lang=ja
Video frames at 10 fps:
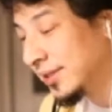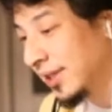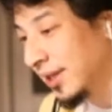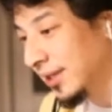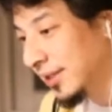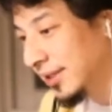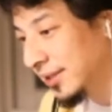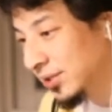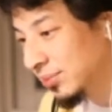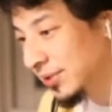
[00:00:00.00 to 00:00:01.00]
社会的
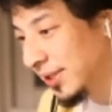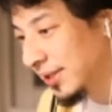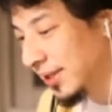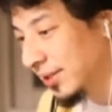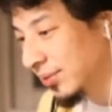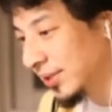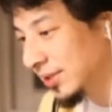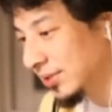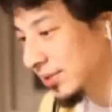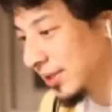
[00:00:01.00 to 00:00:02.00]
に潰されたような
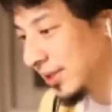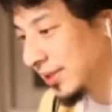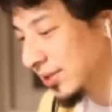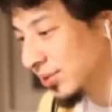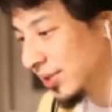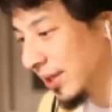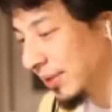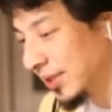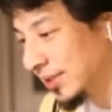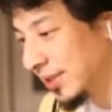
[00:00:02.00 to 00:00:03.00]
27歳女性はま
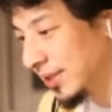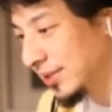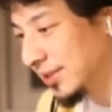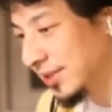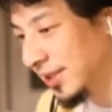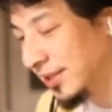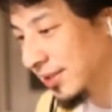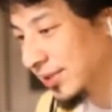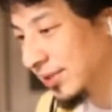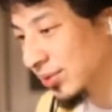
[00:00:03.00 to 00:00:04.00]
た一から人生やり直
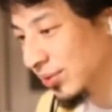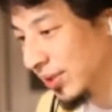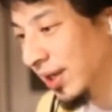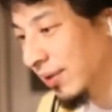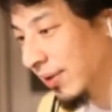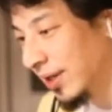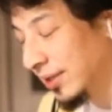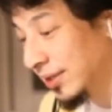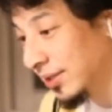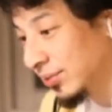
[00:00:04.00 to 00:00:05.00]
せるでしょうか別
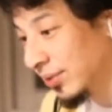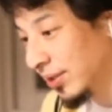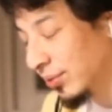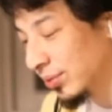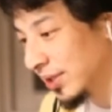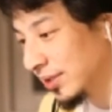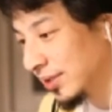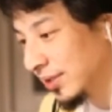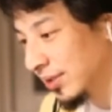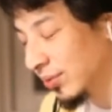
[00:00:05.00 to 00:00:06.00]
れたい人から脅されて
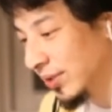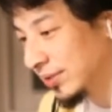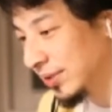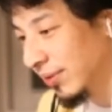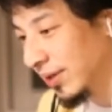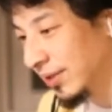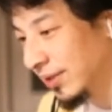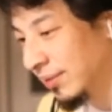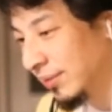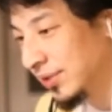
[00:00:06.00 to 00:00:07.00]
いて怖くて別れ
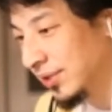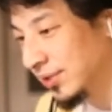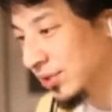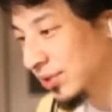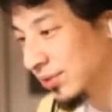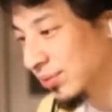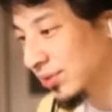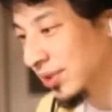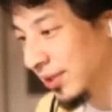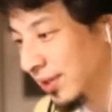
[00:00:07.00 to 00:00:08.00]
られません失踪
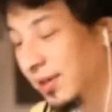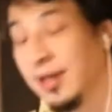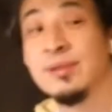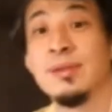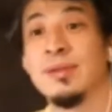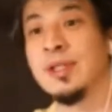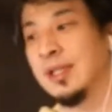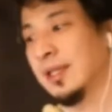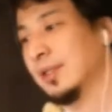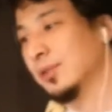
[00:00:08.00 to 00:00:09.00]
したらあの
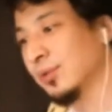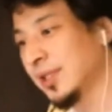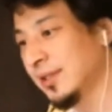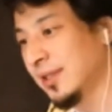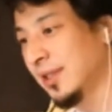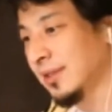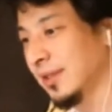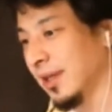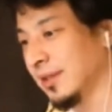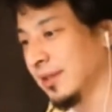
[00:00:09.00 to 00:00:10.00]
女性
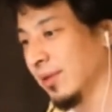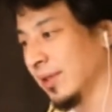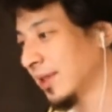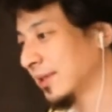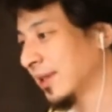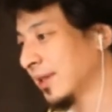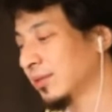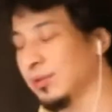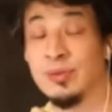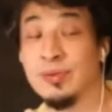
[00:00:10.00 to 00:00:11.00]
センターってのが大体
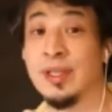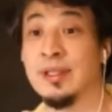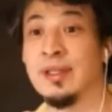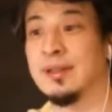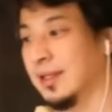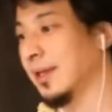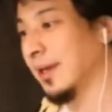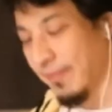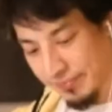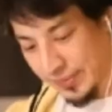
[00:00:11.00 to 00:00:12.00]
各都道府県にあっ
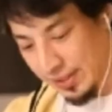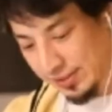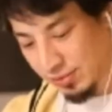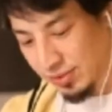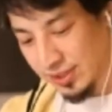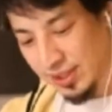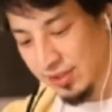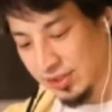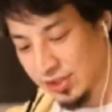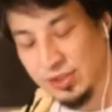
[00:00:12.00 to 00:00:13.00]
てでそこに電
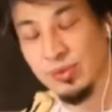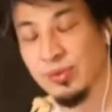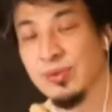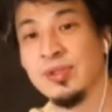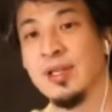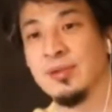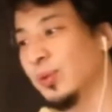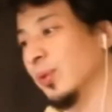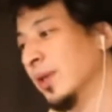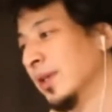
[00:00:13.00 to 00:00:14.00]
話して状況を伝えると